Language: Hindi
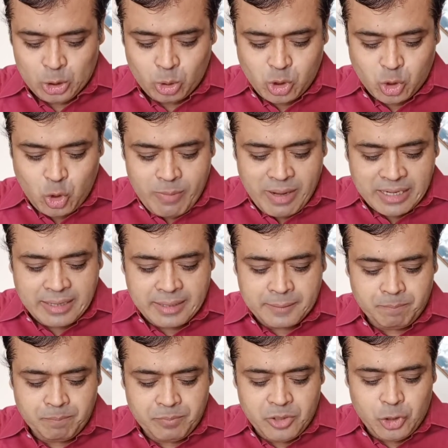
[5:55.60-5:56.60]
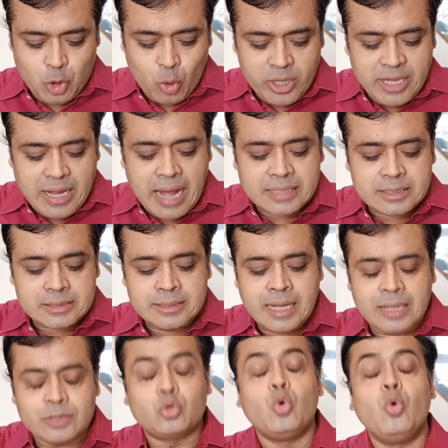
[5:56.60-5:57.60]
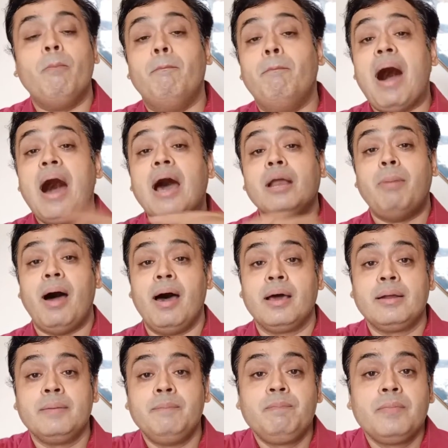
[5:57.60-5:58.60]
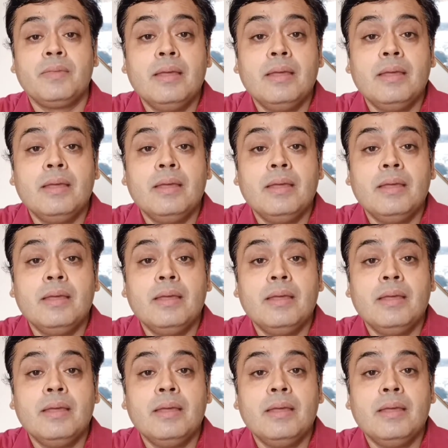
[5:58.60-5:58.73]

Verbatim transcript: दोस्तों मगर योगी आदित्यनाथ को बार बार